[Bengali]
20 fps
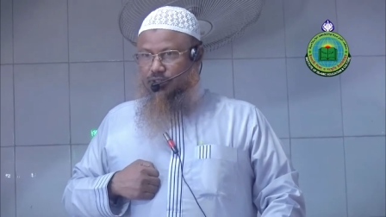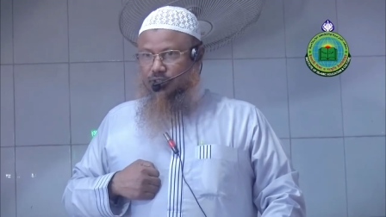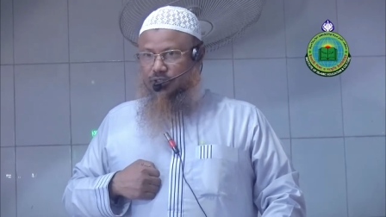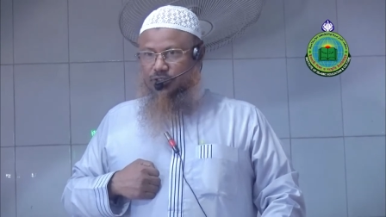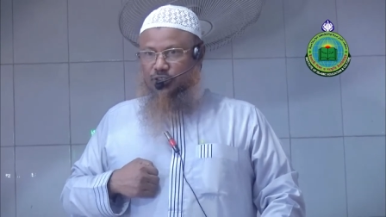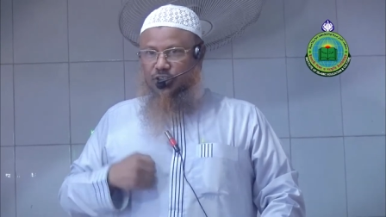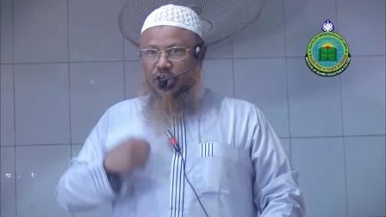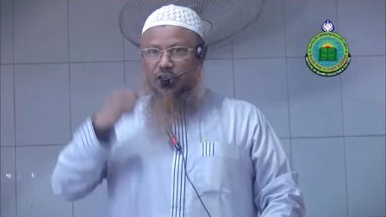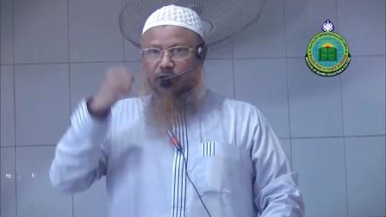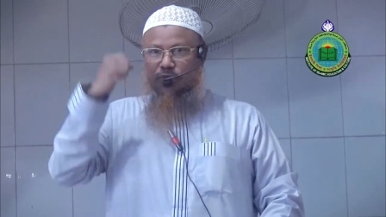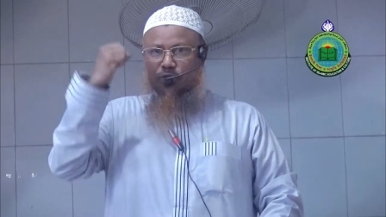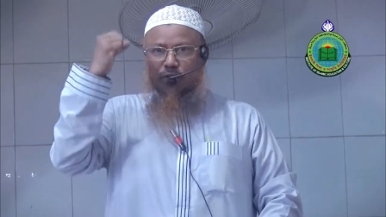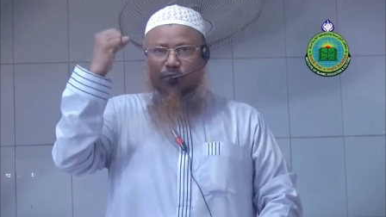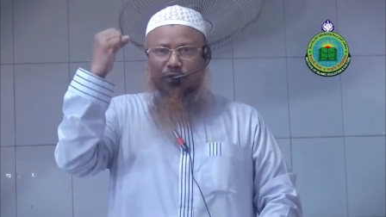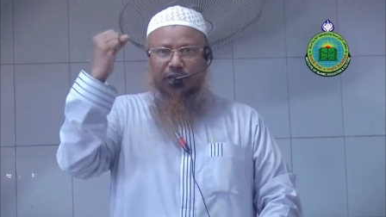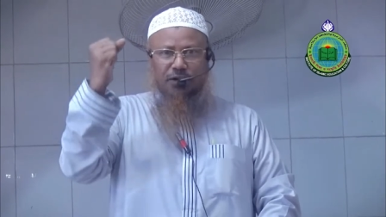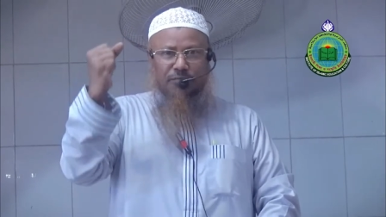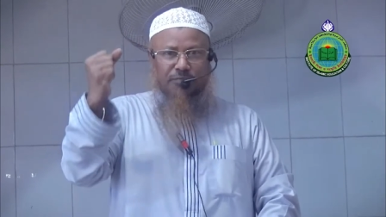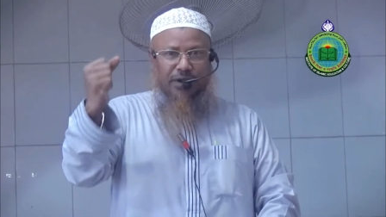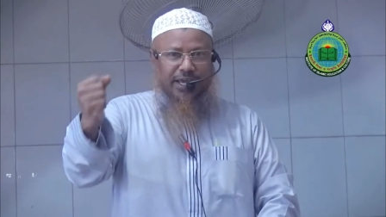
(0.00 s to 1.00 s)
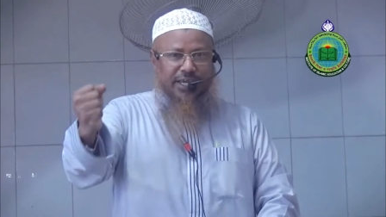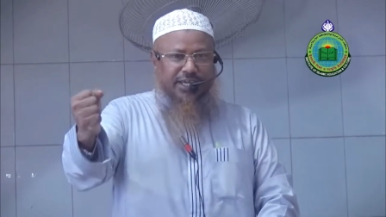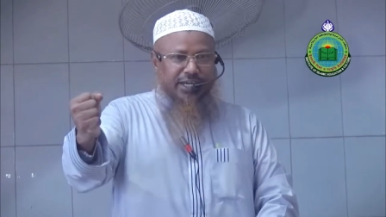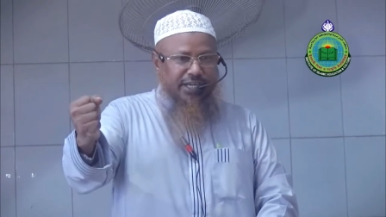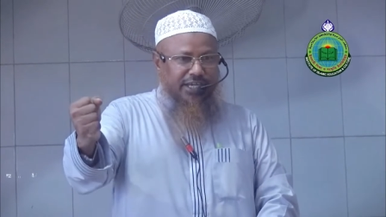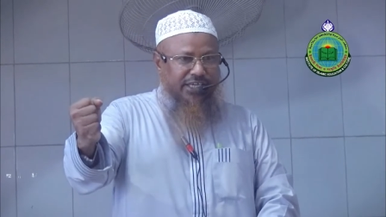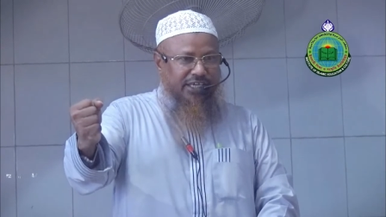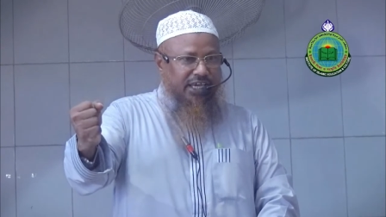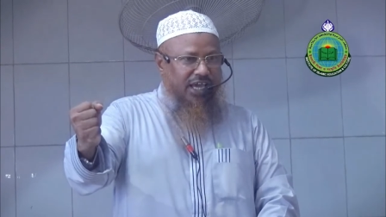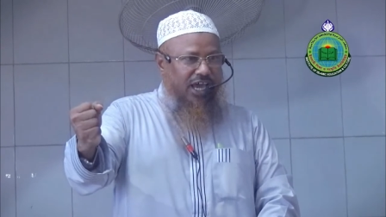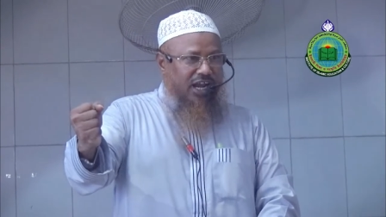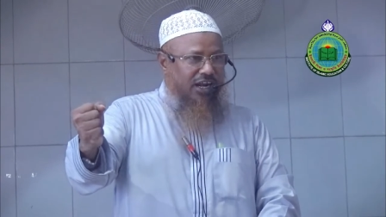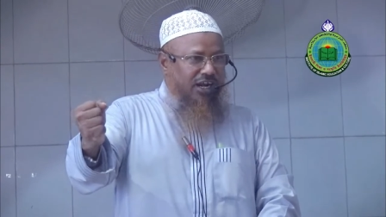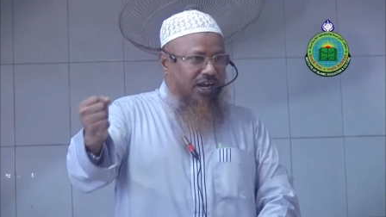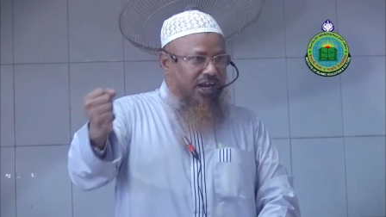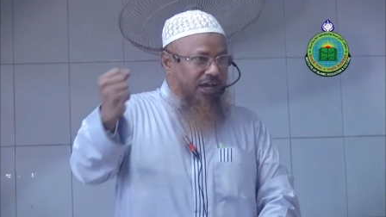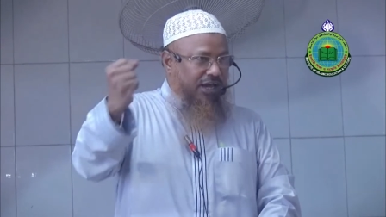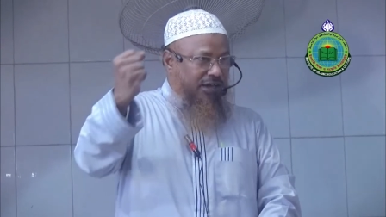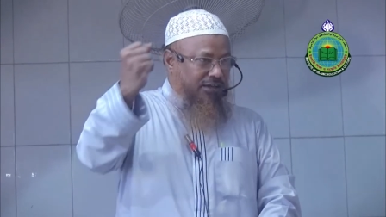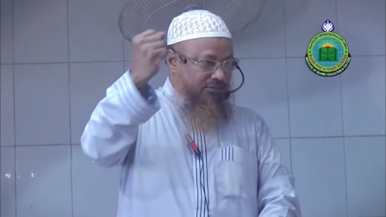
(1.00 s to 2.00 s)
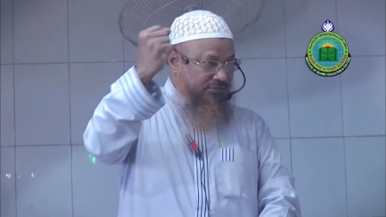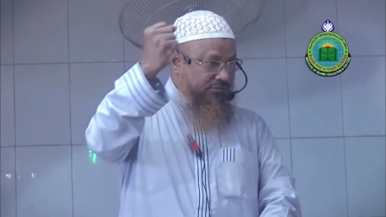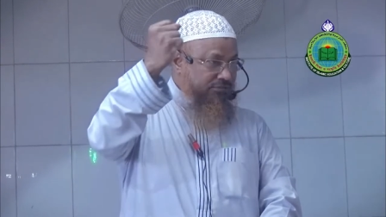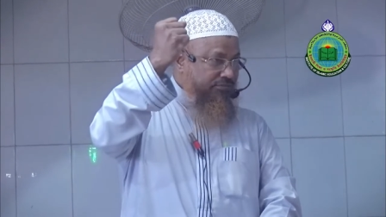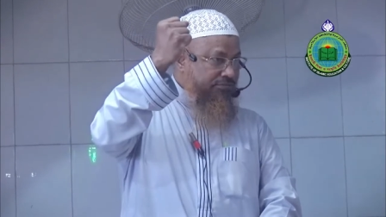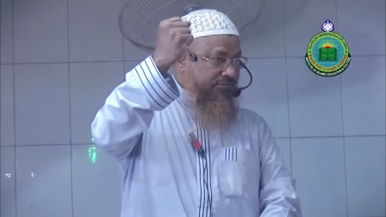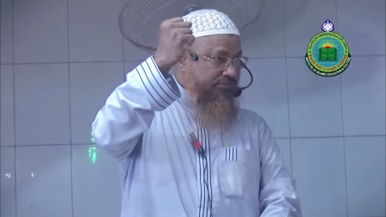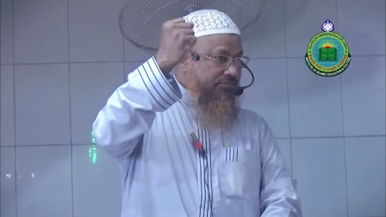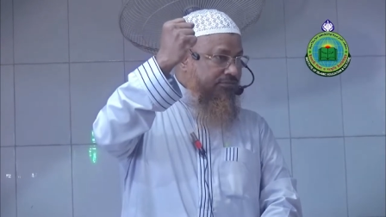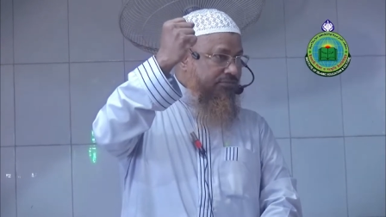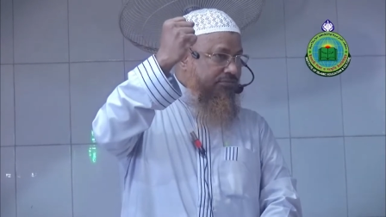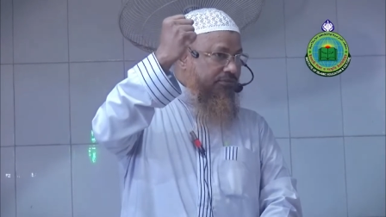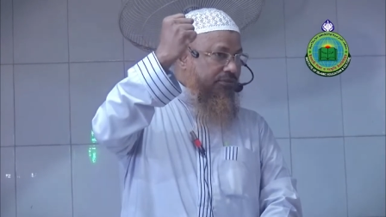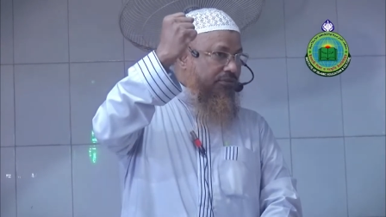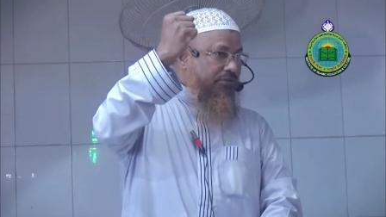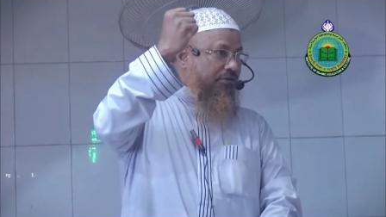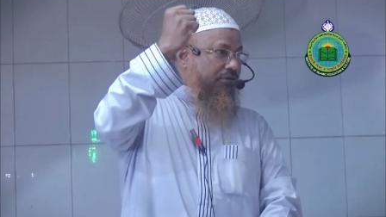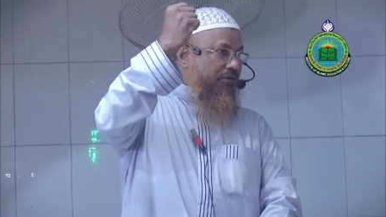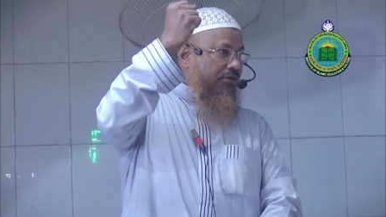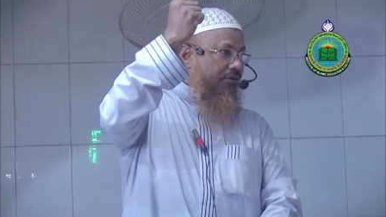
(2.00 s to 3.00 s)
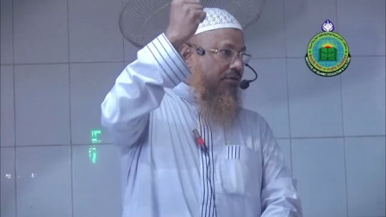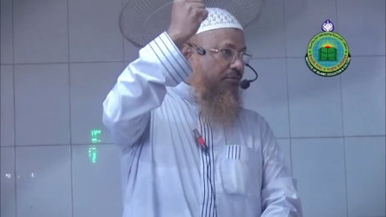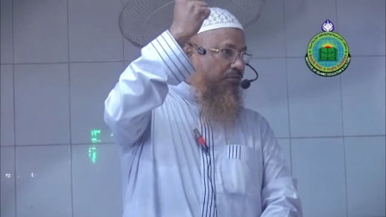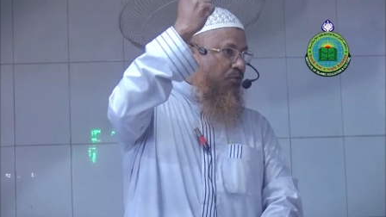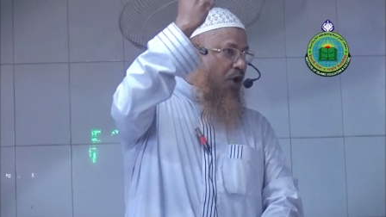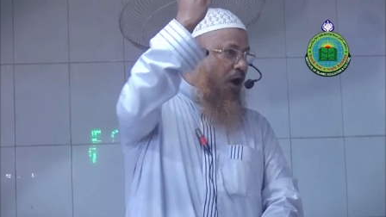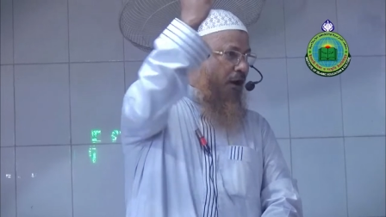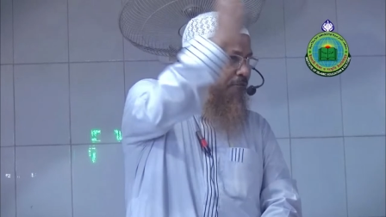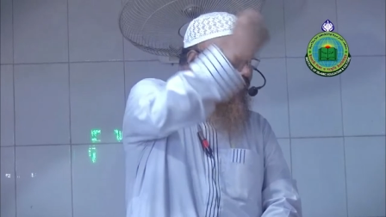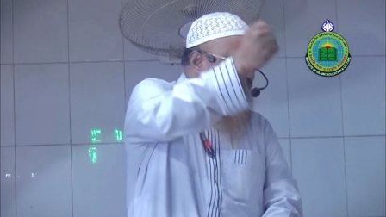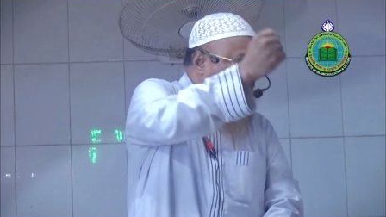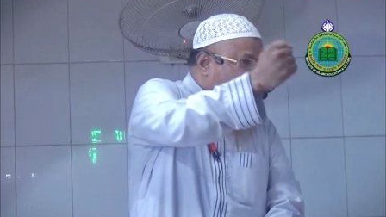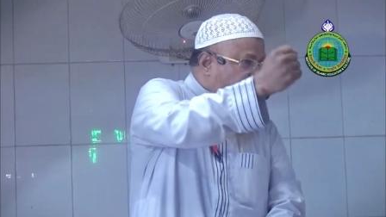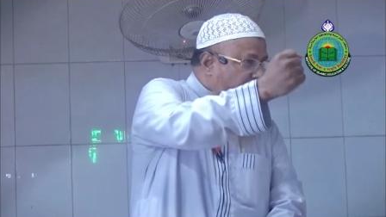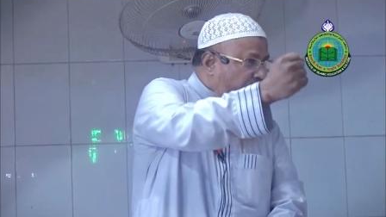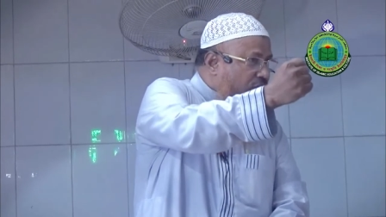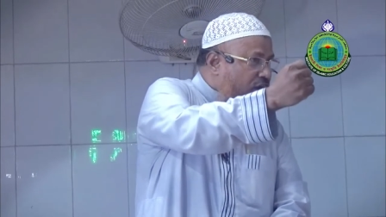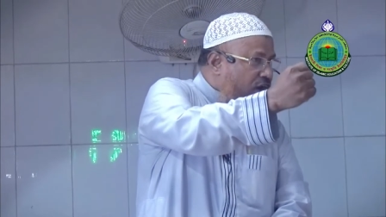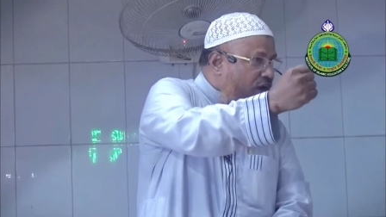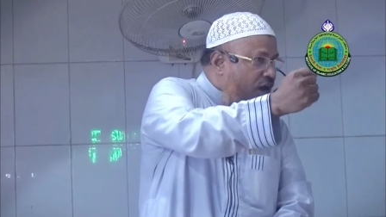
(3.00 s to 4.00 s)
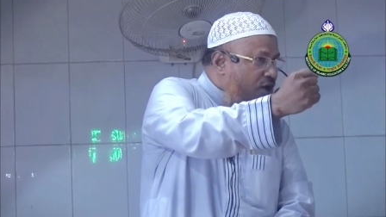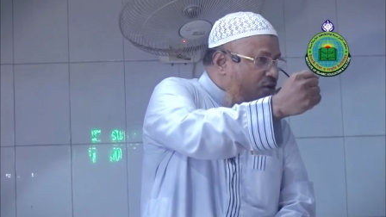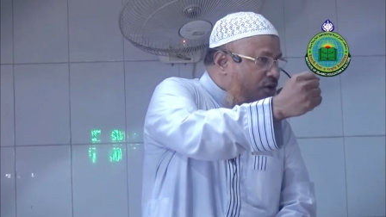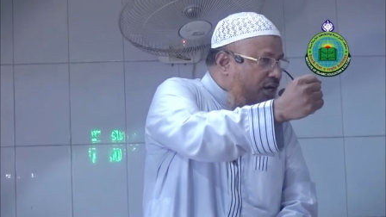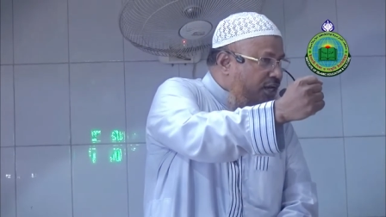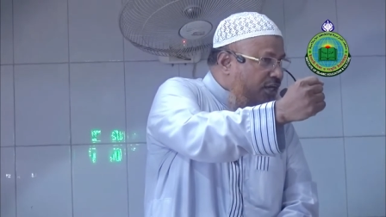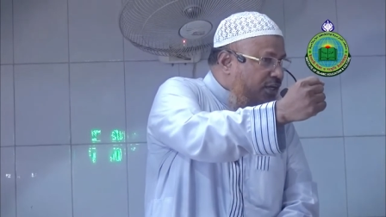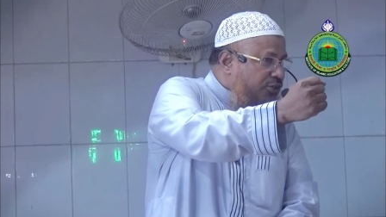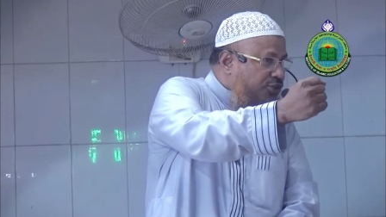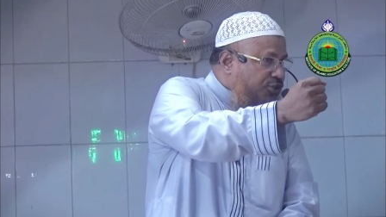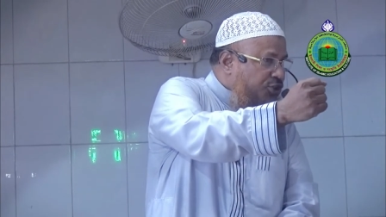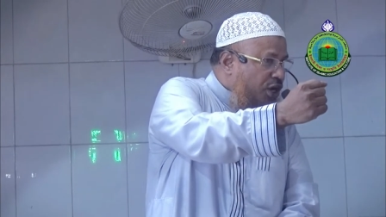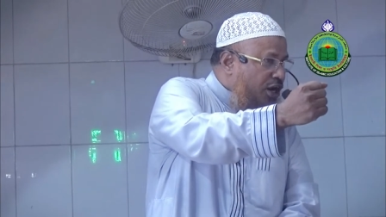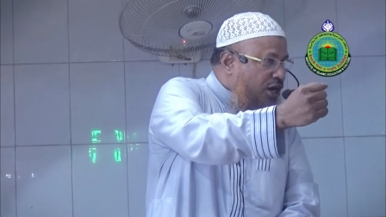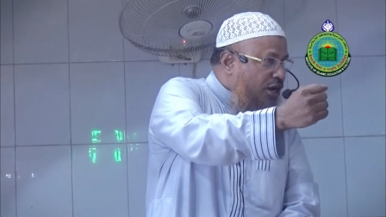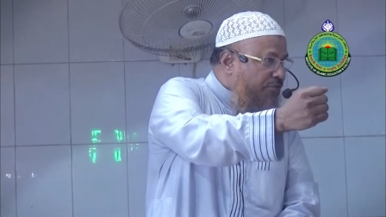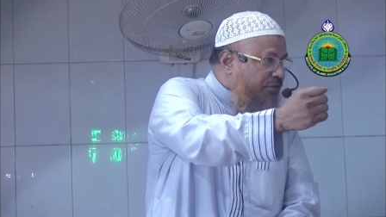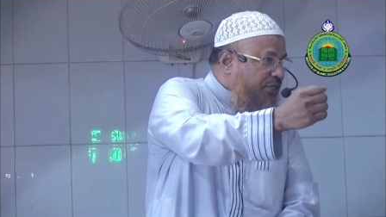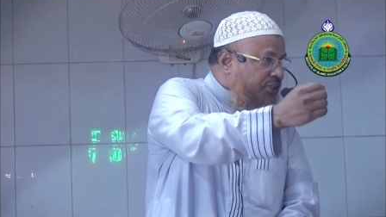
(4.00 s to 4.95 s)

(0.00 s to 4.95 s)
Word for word: যেই মমিন বাহিনীকে আল্লাহ মোহাম্মদ সাল্লাহ আলাইসাল্লামের